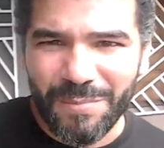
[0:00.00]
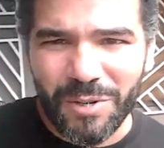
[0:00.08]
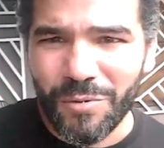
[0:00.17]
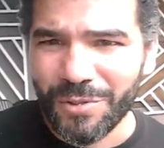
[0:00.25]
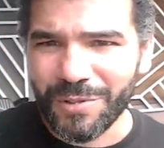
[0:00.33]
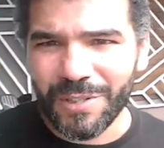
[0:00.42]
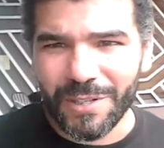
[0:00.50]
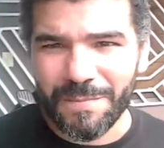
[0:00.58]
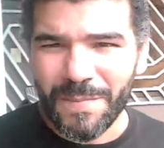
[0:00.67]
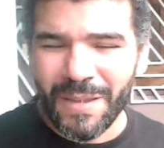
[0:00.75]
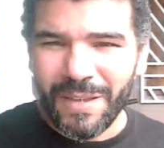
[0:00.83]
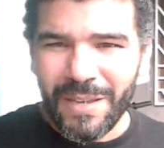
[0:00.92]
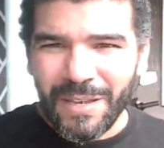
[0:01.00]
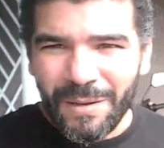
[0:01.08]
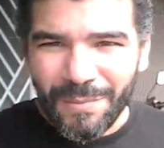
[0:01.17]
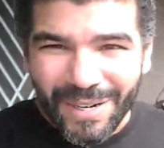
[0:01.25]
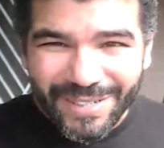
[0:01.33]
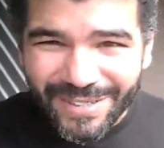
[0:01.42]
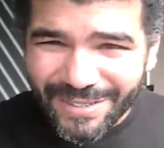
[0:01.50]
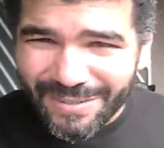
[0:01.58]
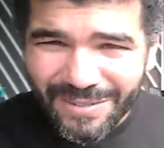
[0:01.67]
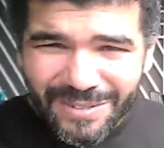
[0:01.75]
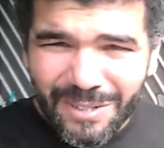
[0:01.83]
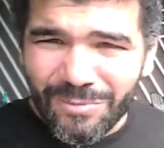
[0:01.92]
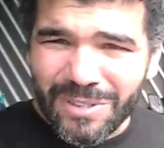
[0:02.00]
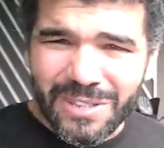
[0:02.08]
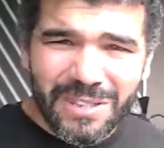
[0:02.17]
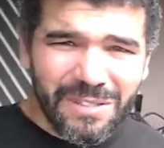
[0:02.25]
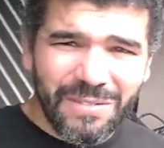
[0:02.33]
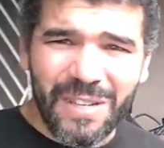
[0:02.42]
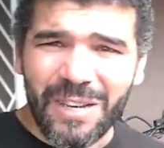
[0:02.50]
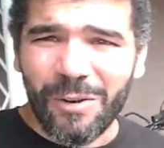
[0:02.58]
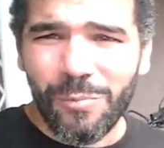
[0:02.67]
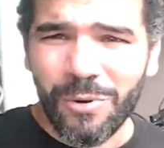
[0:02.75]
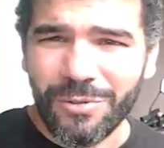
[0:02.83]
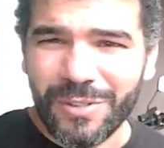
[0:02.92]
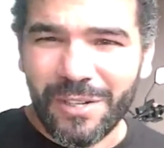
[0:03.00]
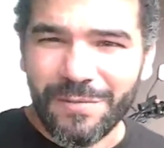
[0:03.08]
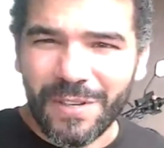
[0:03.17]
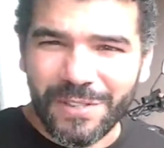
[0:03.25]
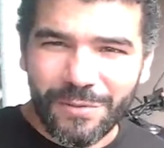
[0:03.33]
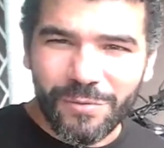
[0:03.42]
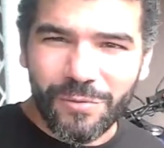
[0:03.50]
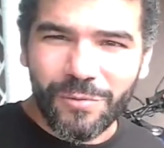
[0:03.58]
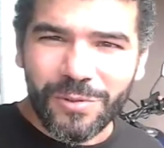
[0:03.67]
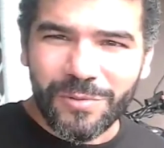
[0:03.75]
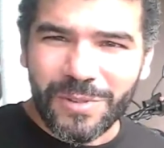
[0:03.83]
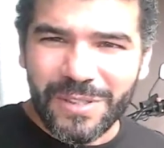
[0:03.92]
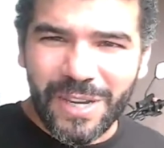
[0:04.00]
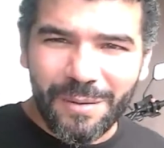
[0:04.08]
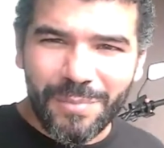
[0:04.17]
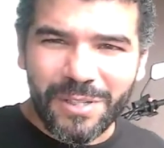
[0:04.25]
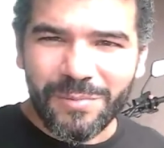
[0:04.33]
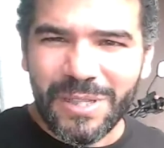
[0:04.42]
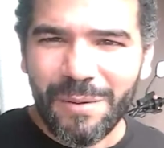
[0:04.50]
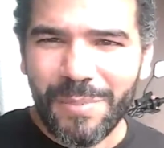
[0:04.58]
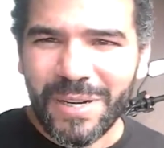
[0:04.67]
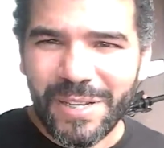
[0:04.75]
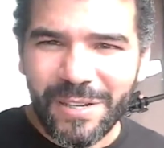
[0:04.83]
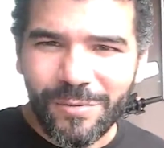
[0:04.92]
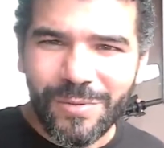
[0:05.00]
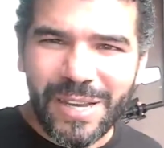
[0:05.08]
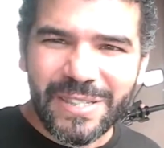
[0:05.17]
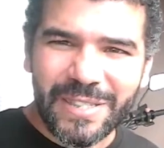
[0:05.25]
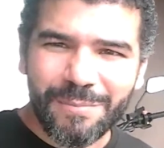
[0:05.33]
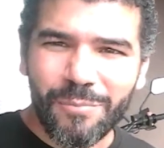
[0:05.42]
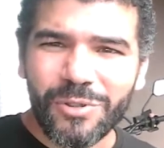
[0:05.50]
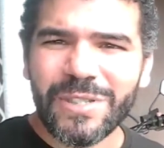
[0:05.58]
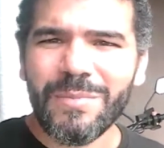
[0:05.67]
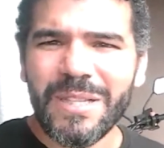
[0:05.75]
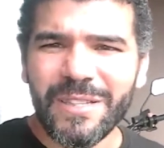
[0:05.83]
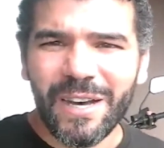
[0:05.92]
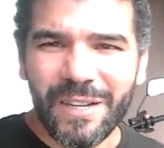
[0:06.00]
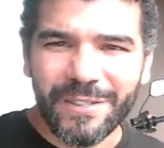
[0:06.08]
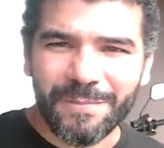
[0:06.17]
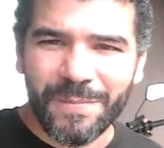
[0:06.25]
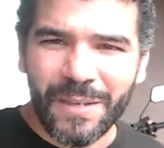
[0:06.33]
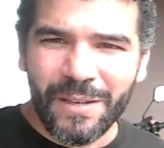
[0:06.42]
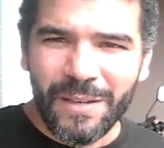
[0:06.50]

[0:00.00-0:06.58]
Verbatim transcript: Sempre gostei. Mas não tive a oportunidade de fazer o curso e de repente me deparei com essa possibilidade.